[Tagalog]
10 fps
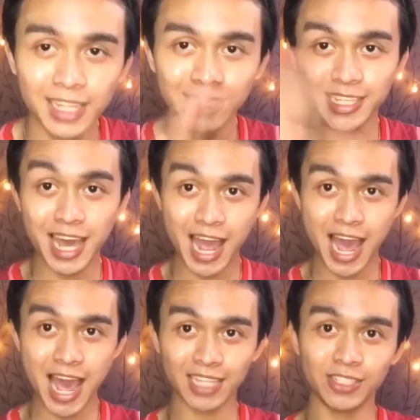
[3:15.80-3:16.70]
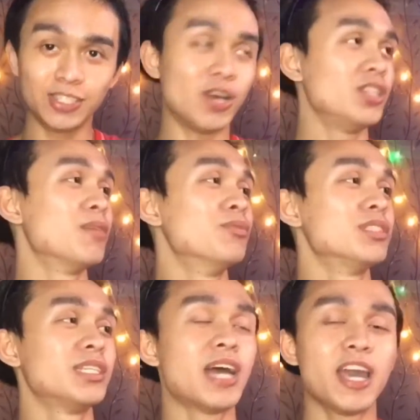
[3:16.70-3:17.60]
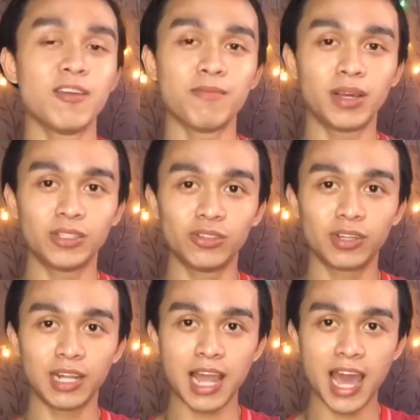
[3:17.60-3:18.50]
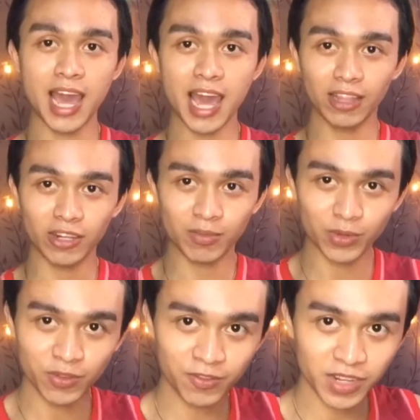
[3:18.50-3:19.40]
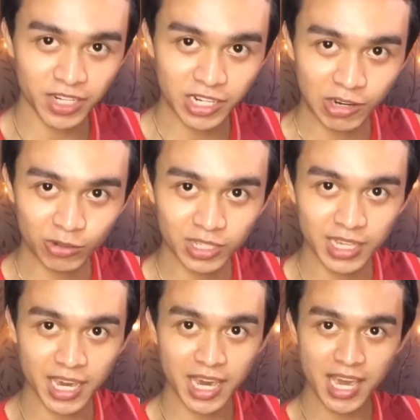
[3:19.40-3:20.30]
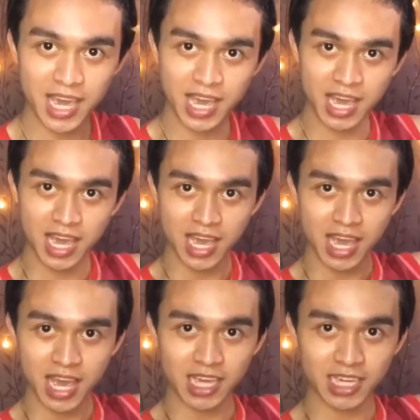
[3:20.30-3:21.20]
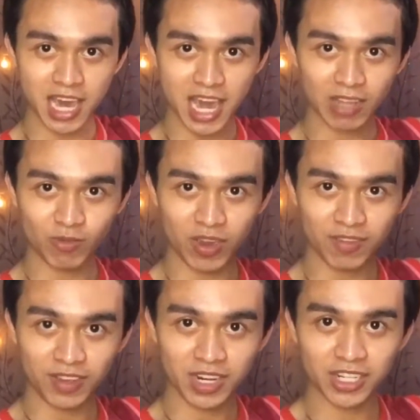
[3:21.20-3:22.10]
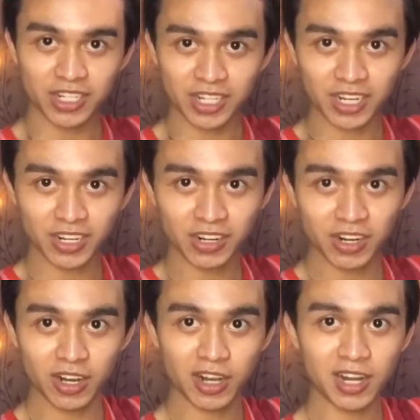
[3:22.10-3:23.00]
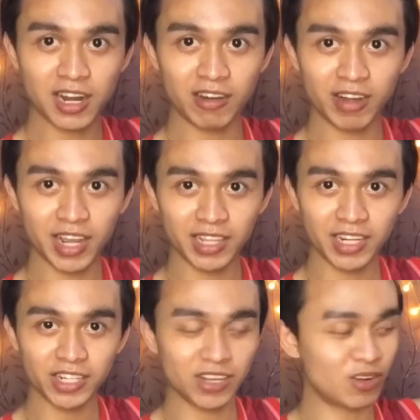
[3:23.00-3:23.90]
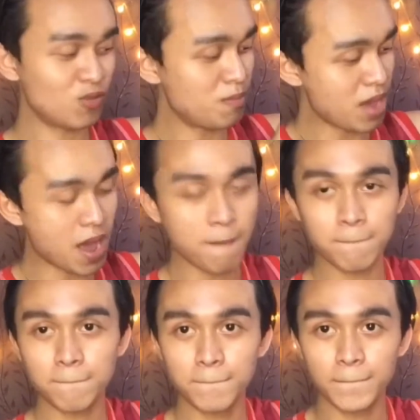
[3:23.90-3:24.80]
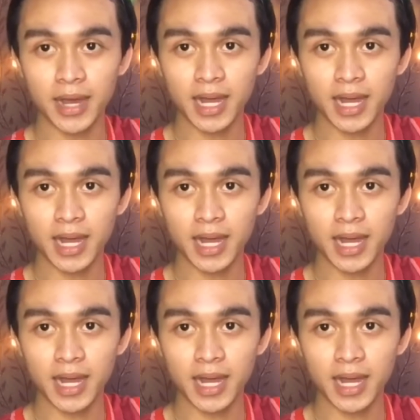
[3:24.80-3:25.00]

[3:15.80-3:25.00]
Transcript: Tara! So, tapos na tayo magsuklay. Ito na po yung finished look niya. Yan, ready na siya, girl. Ready na siyang umampa.